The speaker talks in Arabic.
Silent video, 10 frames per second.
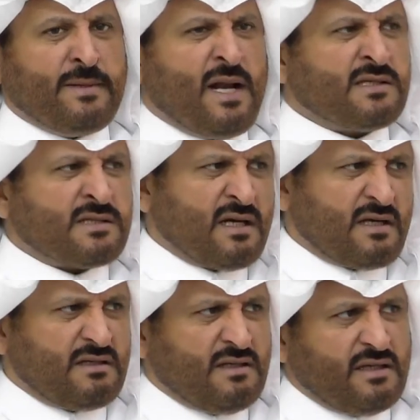بن
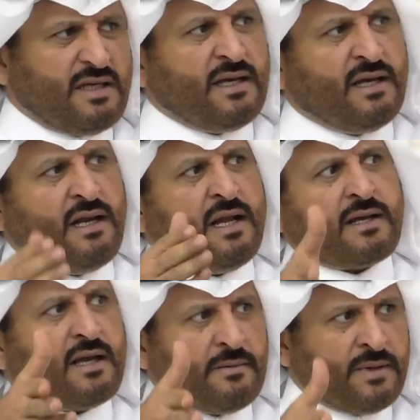الأزرق إيه
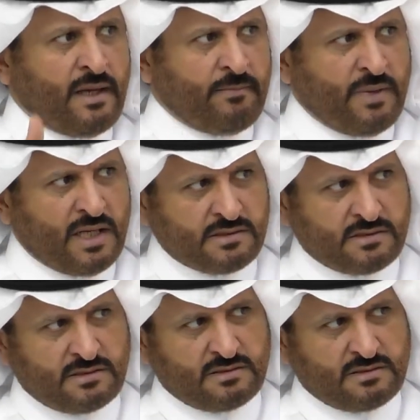لك يا ابن عباس